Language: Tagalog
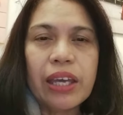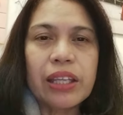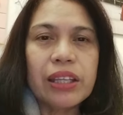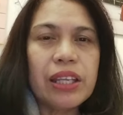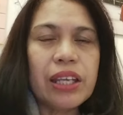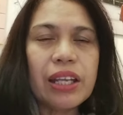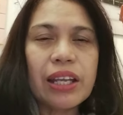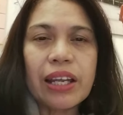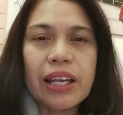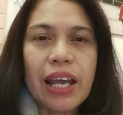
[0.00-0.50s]

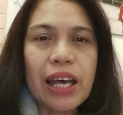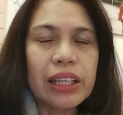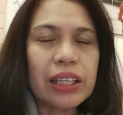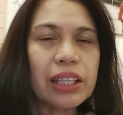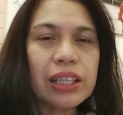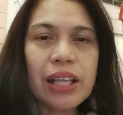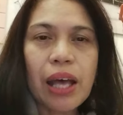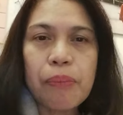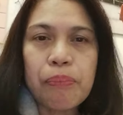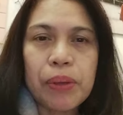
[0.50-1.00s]
Hindi na
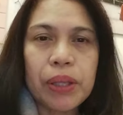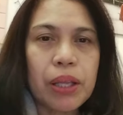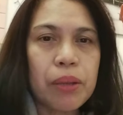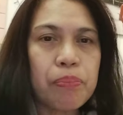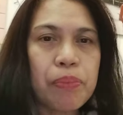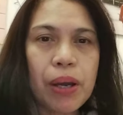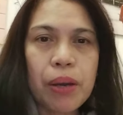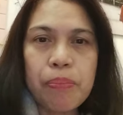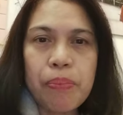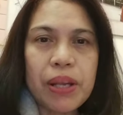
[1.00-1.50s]
natin dapat
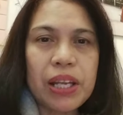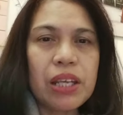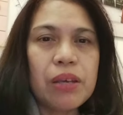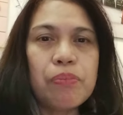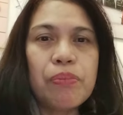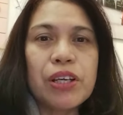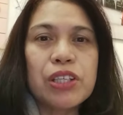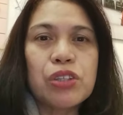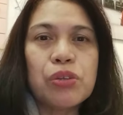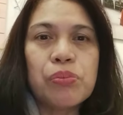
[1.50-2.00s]
ipagpaliban